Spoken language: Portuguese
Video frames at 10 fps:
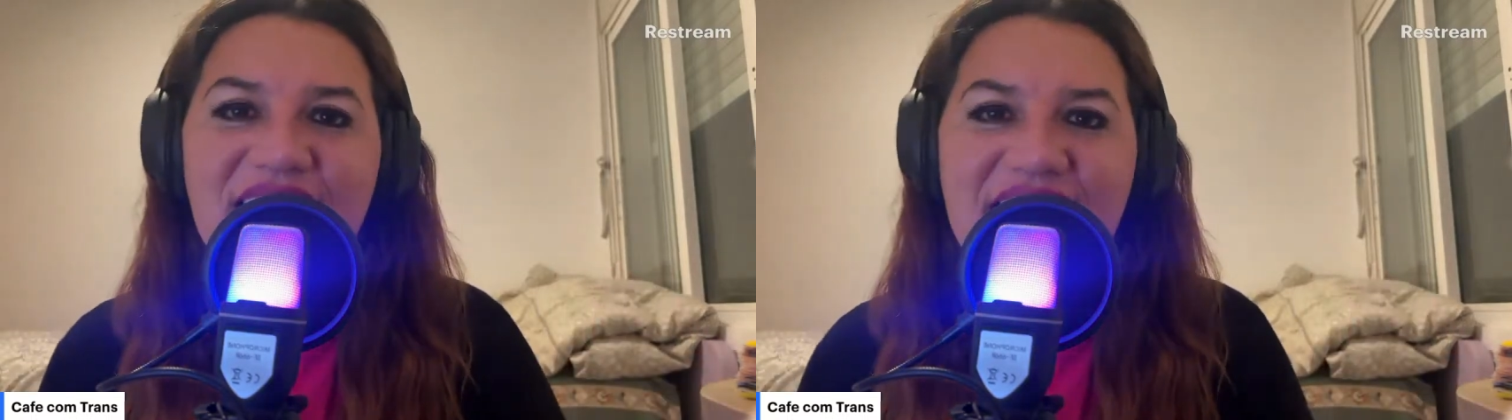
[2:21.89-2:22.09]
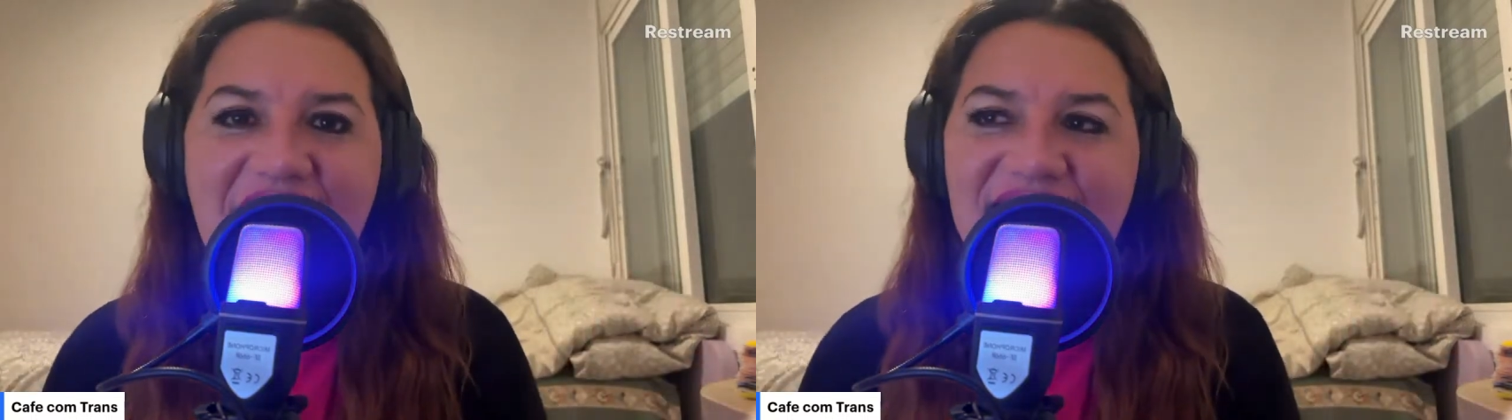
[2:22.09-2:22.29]

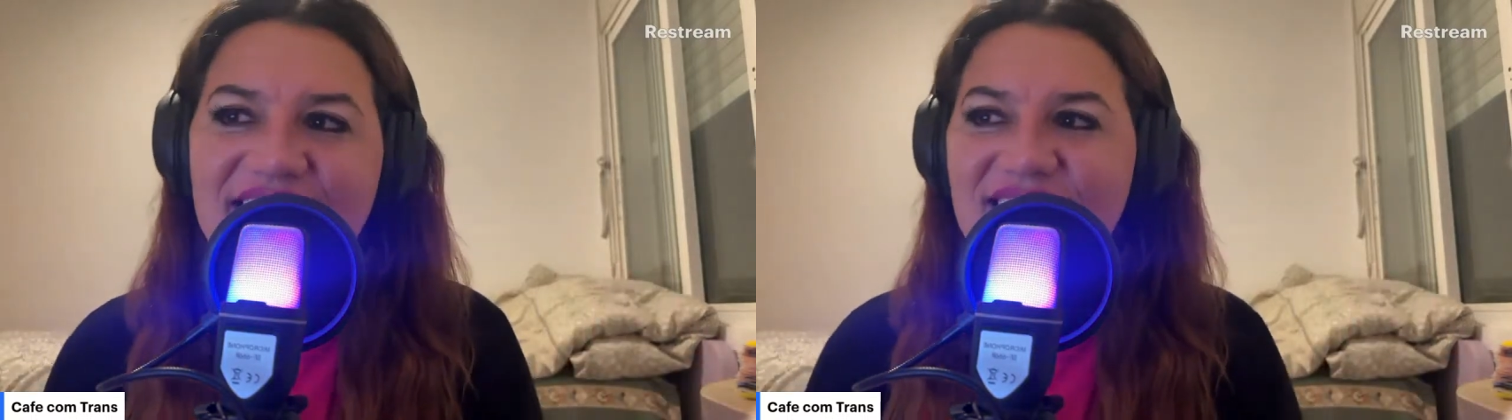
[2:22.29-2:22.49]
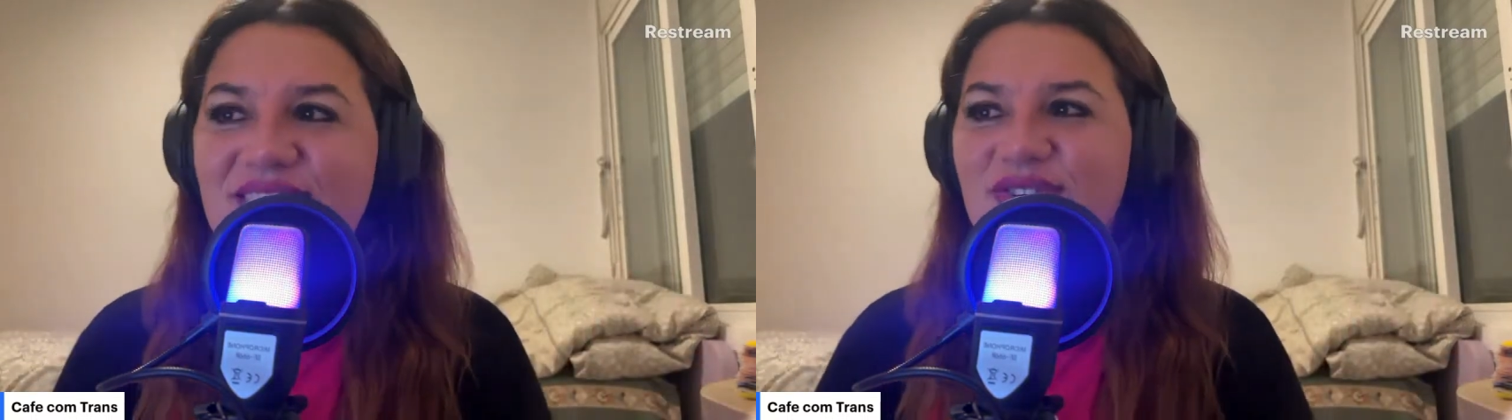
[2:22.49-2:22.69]
na
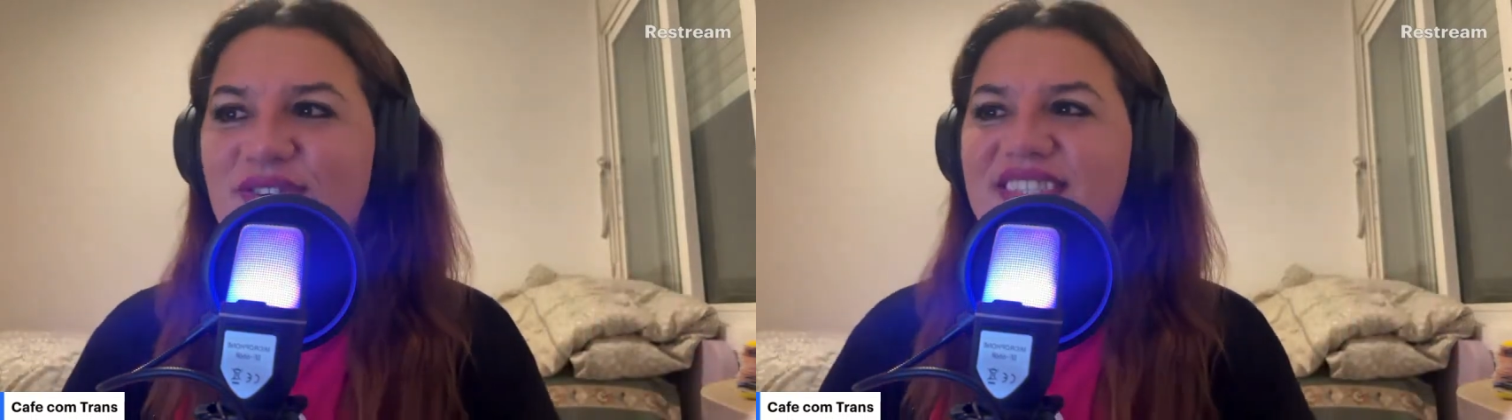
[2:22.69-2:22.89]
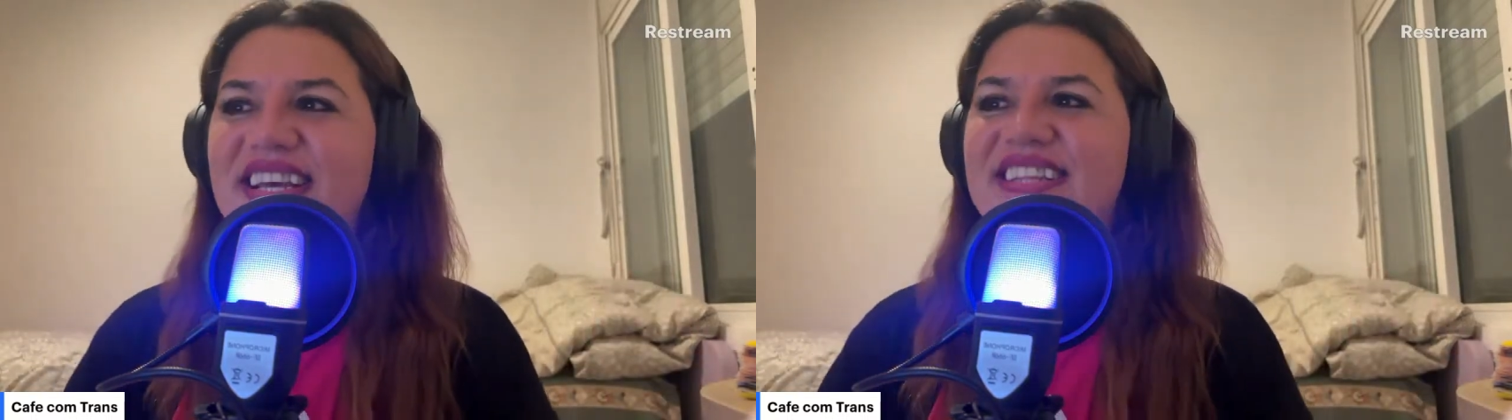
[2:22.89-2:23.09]
cara da
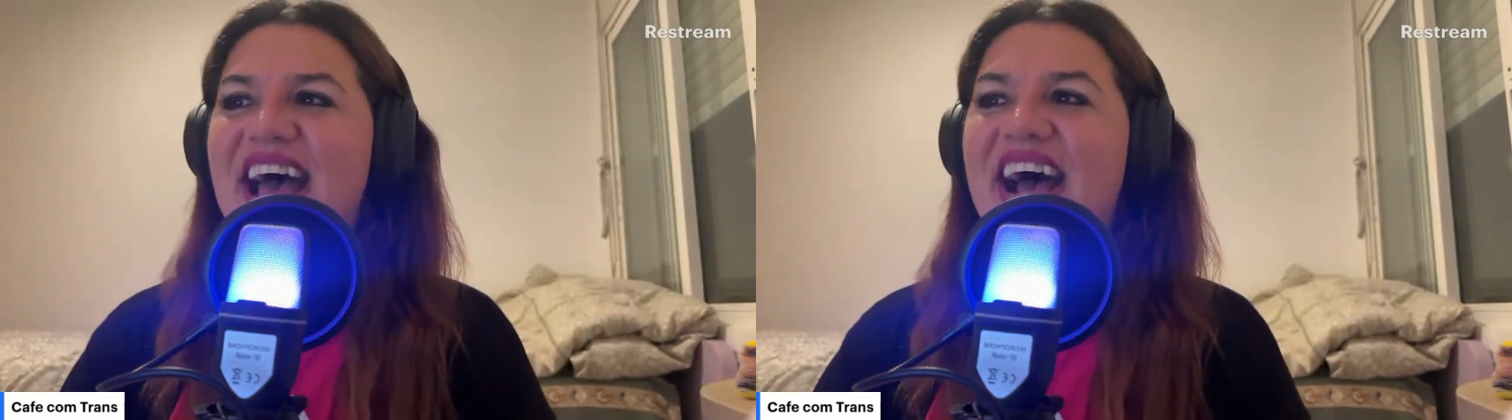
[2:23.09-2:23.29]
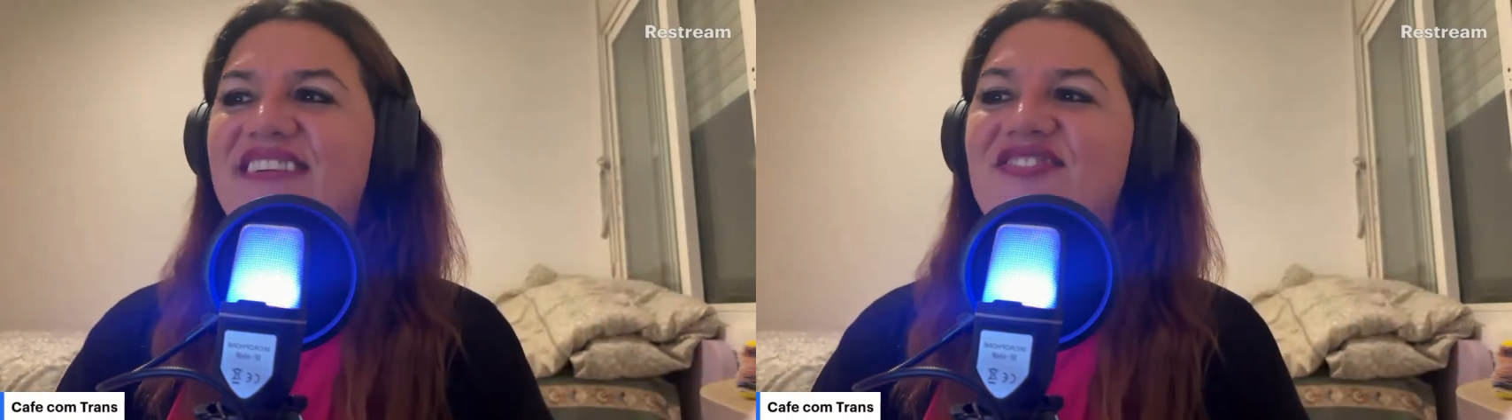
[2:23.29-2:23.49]

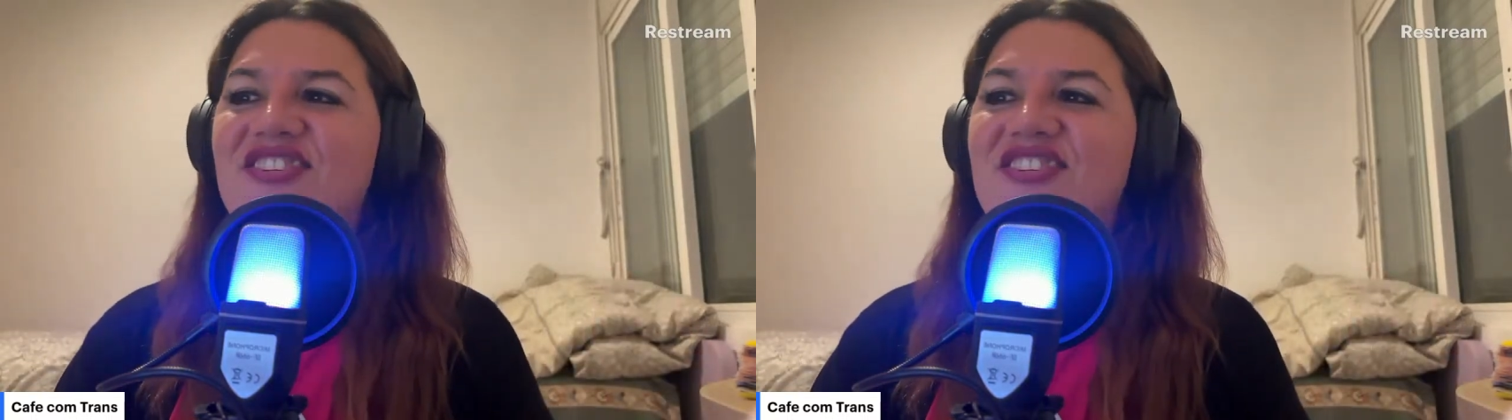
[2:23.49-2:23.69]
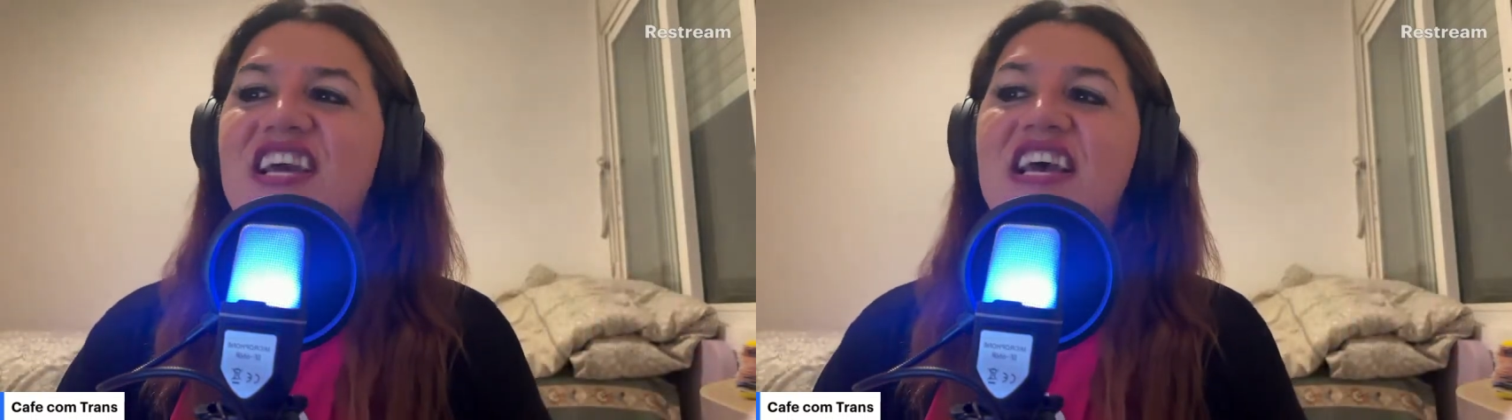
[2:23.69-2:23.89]

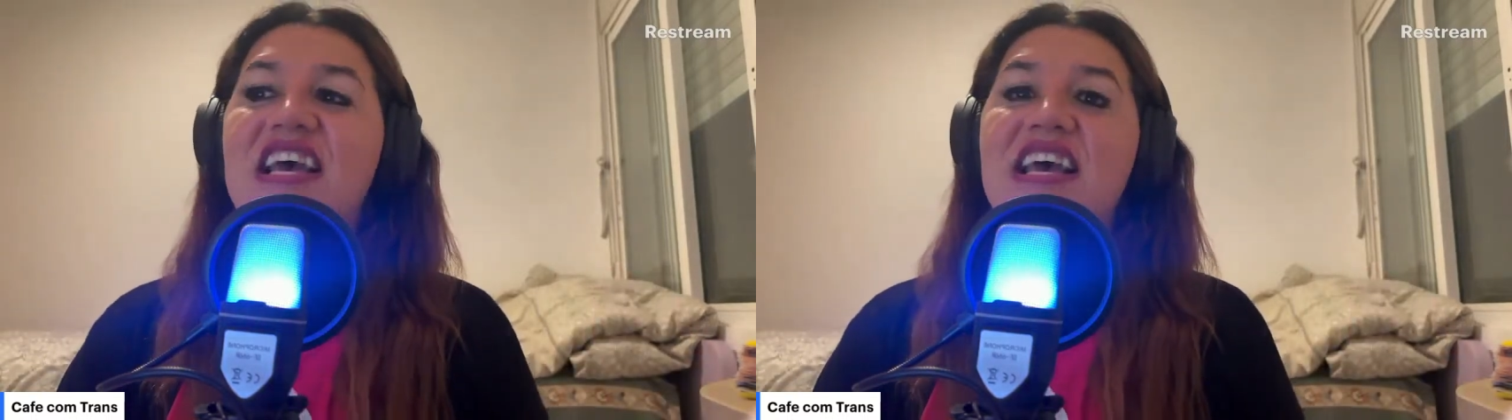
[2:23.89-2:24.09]
sociedade,